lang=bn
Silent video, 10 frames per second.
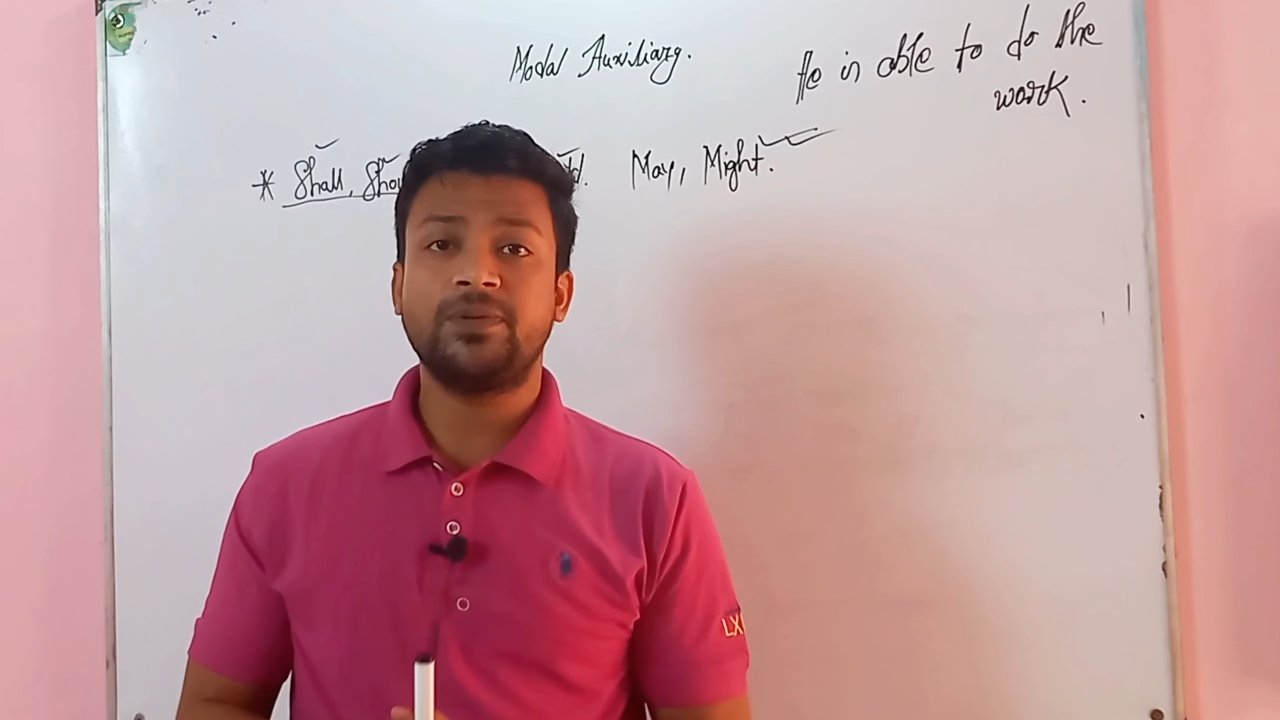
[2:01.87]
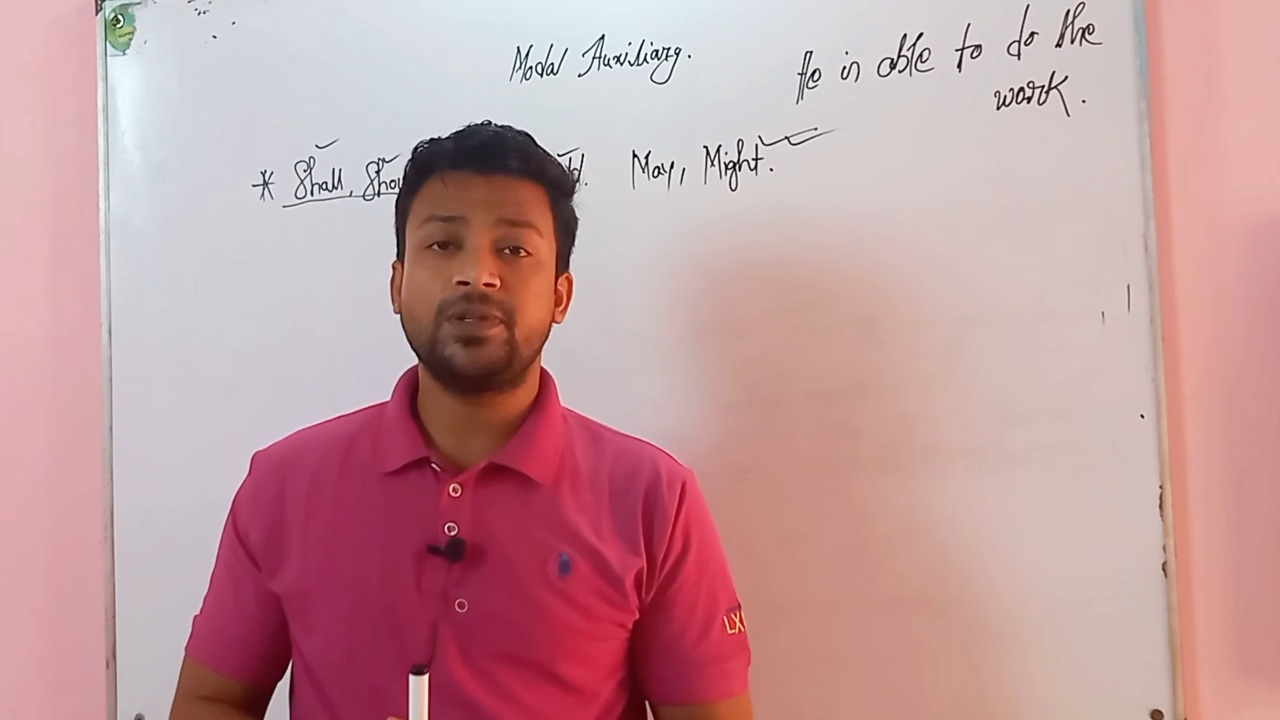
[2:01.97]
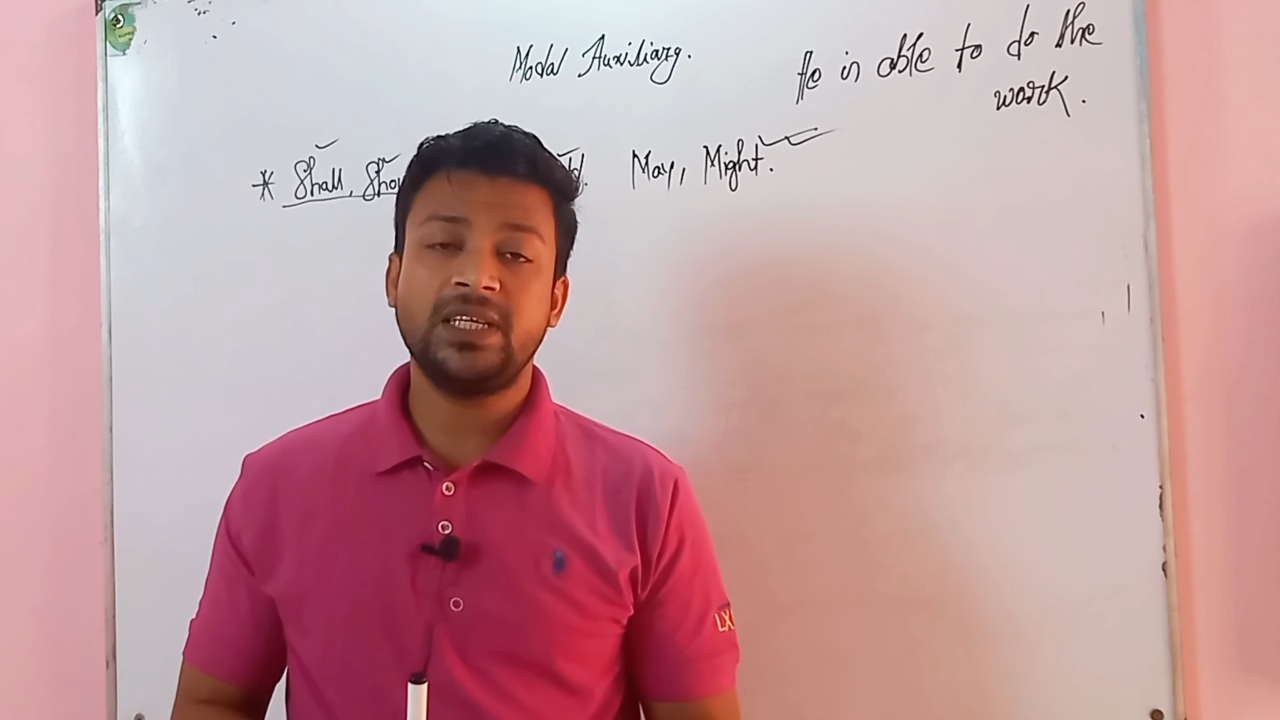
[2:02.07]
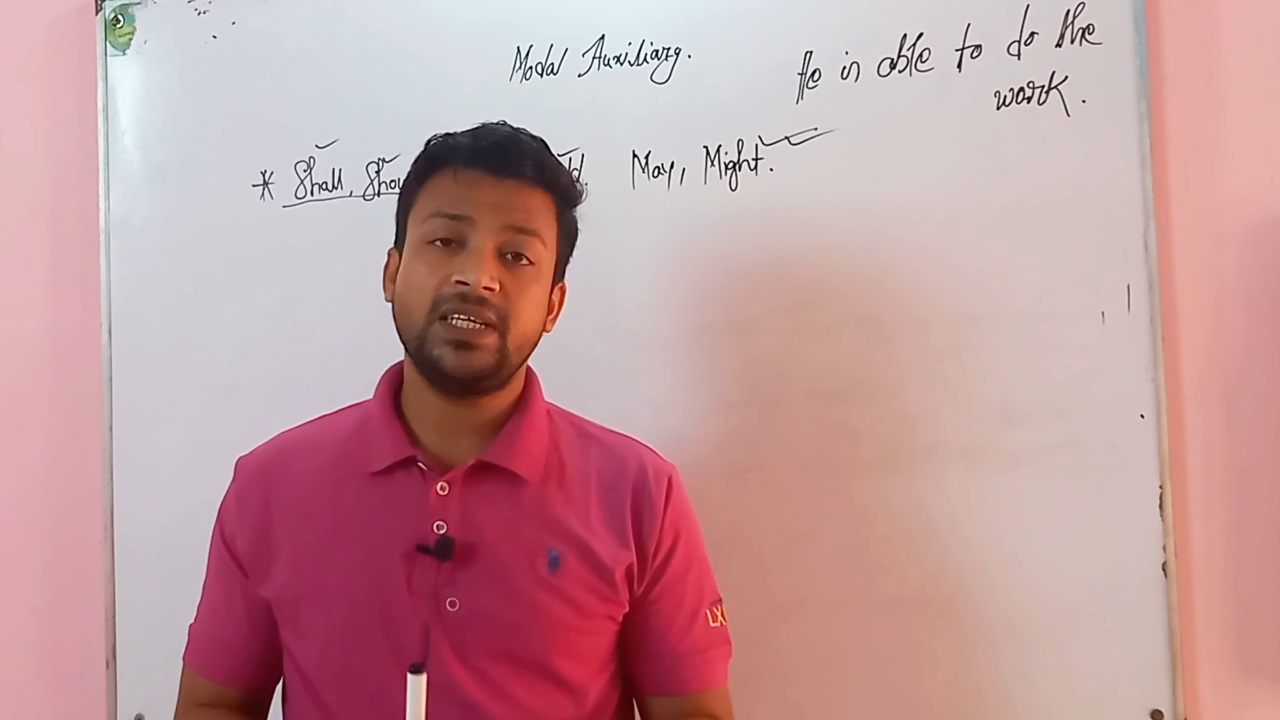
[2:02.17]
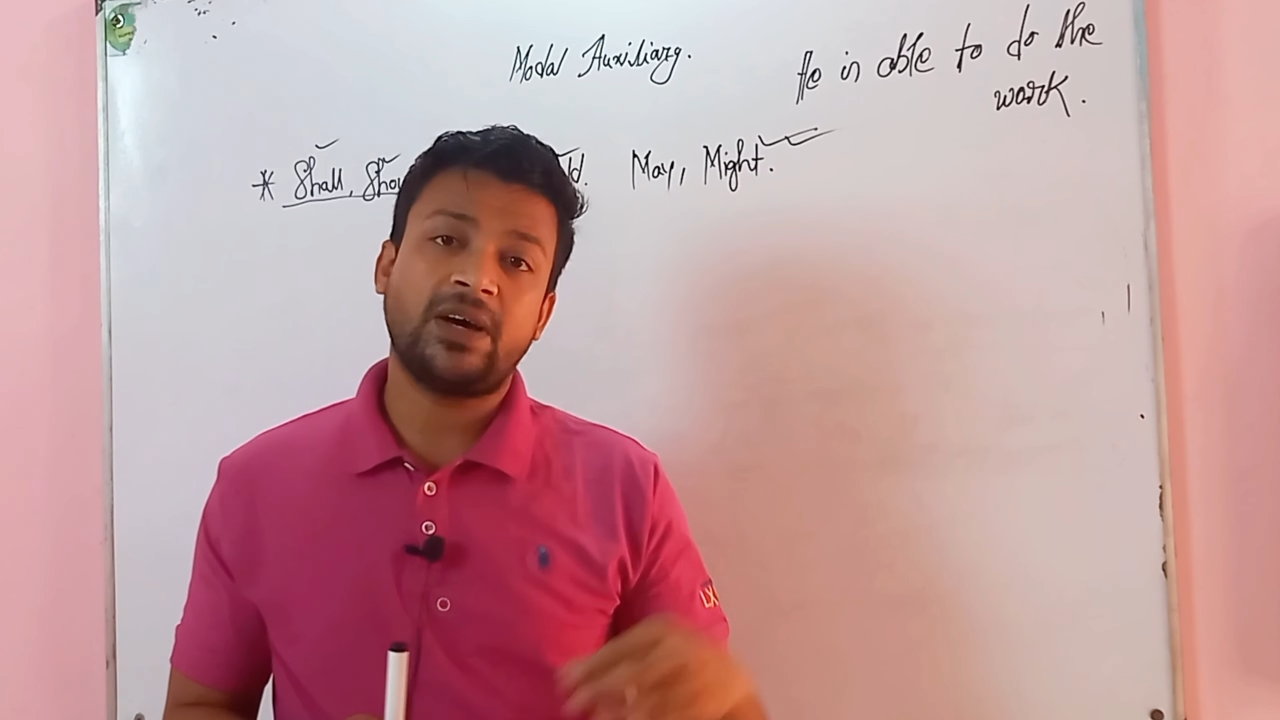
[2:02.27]

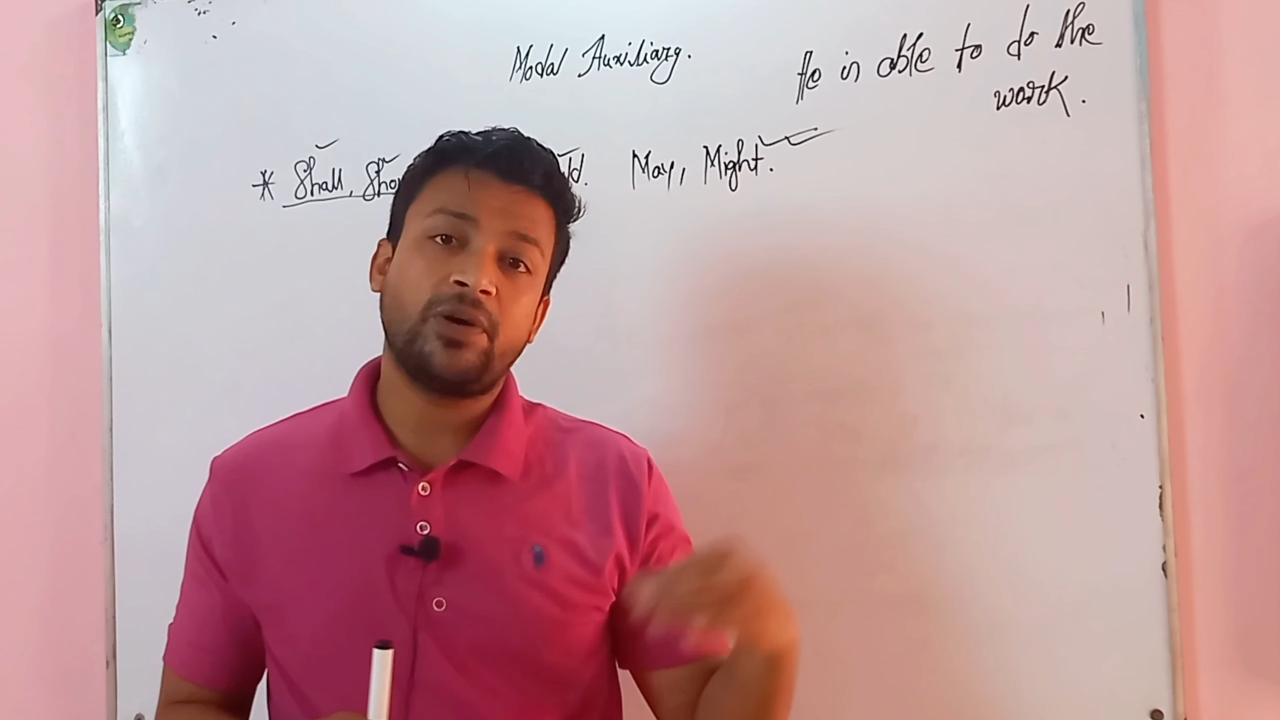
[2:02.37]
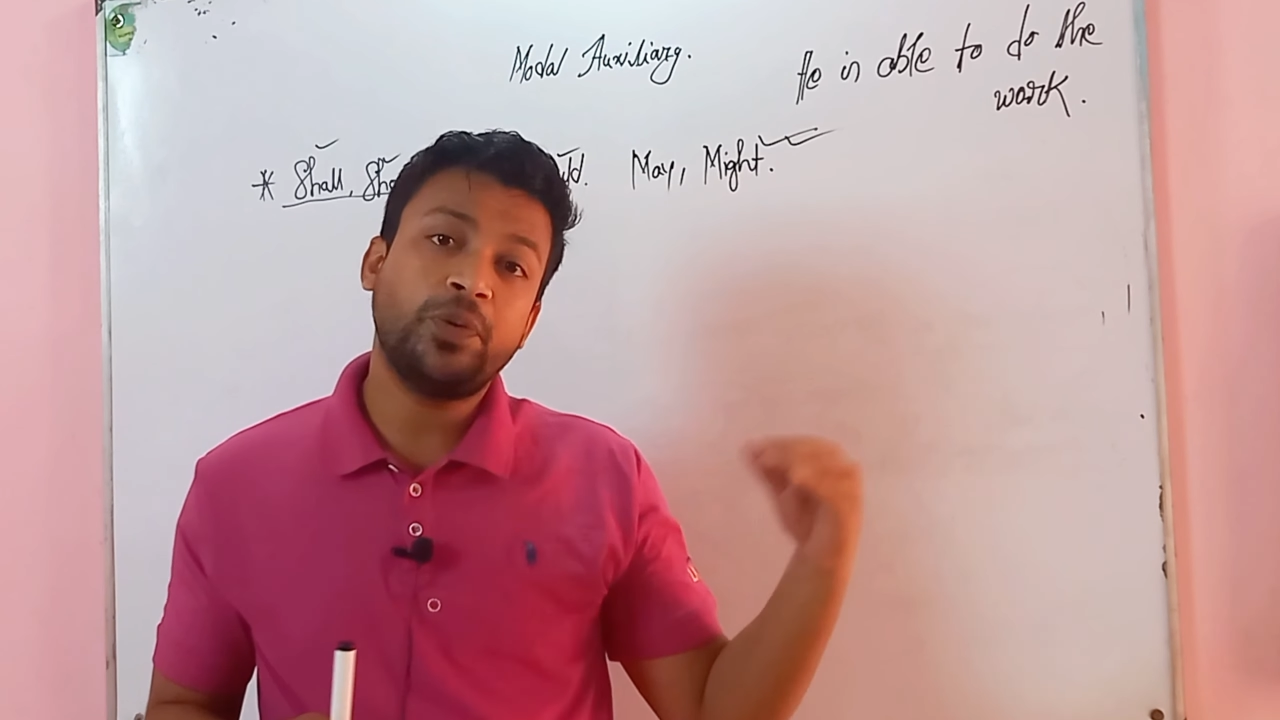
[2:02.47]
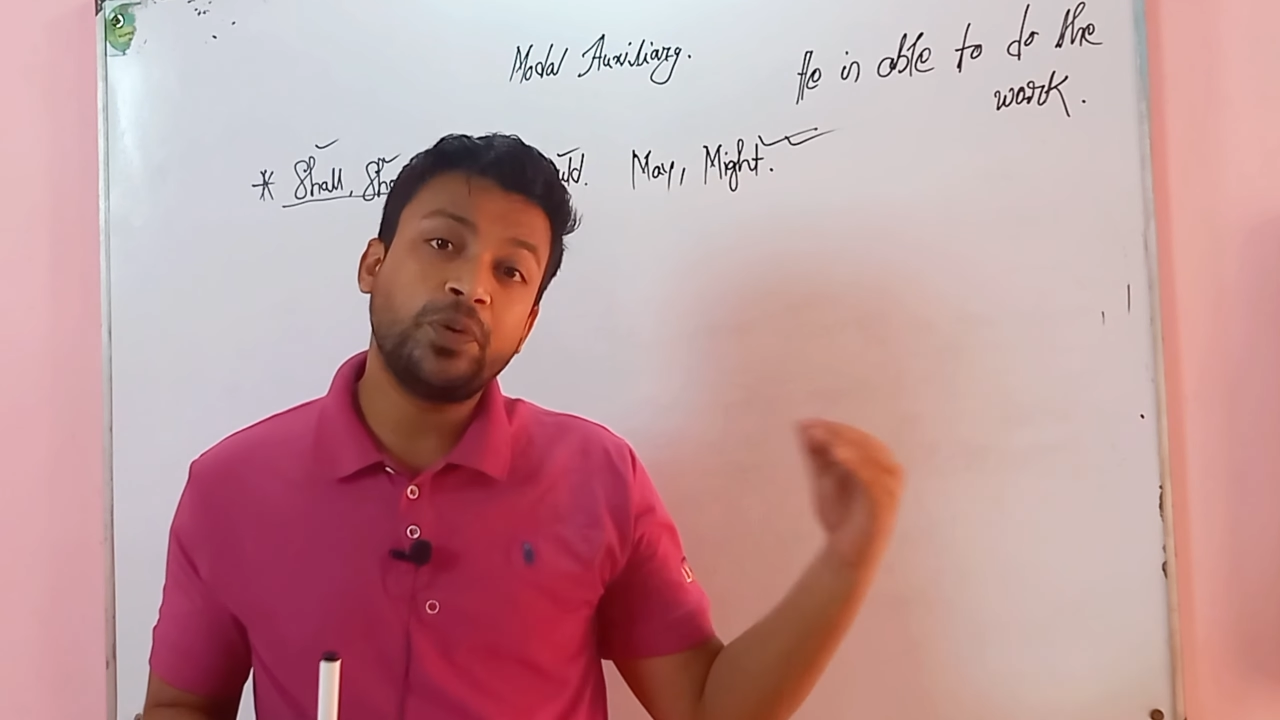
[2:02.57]
বলতে না হয়